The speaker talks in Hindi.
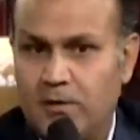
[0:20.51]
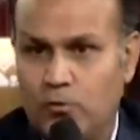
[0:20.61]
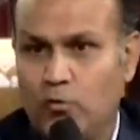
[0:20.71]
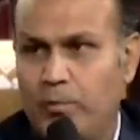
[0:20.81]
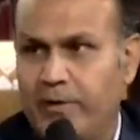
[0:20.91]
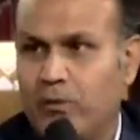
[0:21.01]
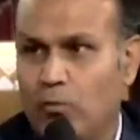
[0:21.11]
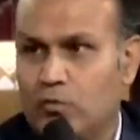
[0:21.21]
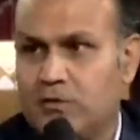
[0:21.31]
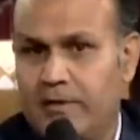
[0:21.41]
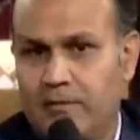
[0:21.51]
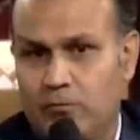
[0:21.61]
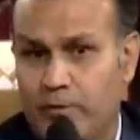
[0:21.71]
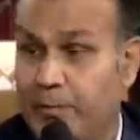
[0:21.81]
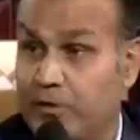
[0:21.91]
अगर दो प्लेयर क्लोज आए
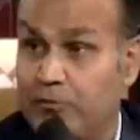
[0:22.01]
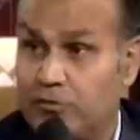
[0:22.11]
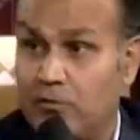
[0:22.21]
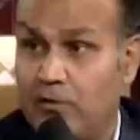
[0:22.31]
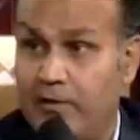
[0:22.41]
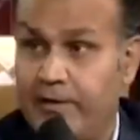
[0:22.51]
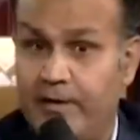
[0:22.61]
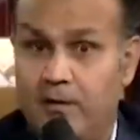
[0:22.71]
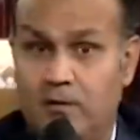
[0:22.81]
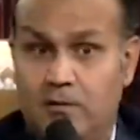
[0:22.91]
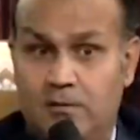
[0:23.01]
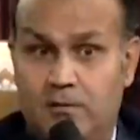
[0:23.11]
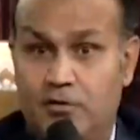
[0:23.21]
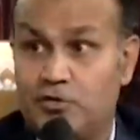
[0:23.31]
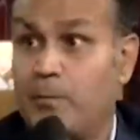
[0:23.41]
तो एक पृथ्वी शॉ है एक
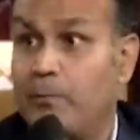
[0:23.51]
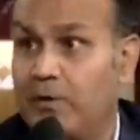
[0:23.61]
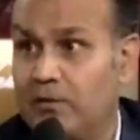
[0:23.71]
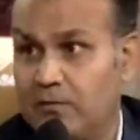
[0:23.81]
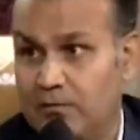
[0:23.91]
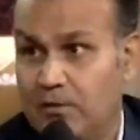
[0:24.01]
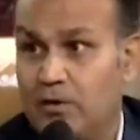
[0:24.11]
ऋषभ पंत